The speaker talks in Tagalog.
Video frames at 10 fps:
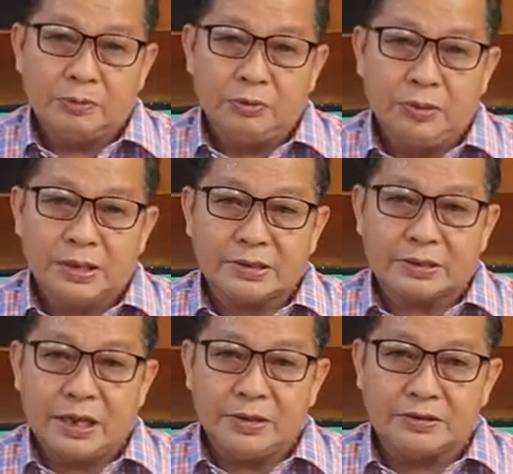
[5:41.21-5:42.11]
at
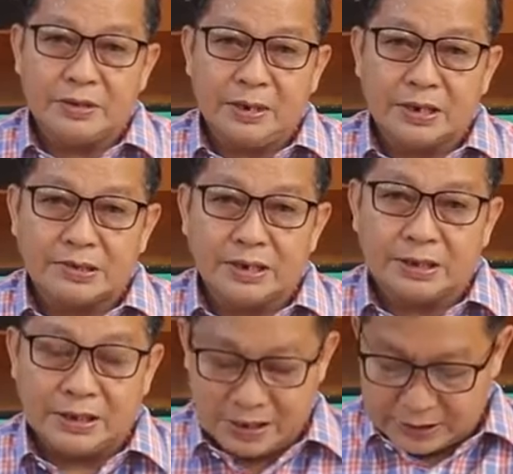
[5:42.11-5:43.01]
bumasa tayo sa mga
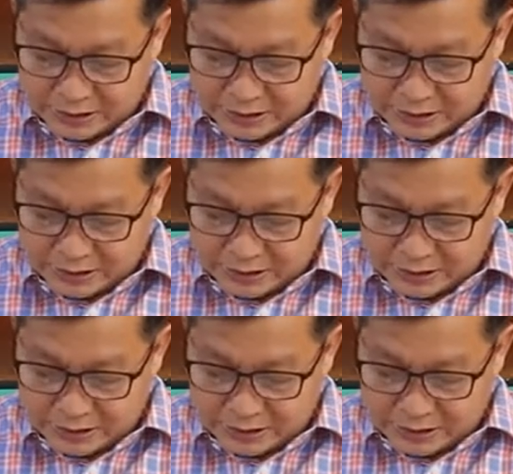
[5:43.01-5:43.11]
salita ng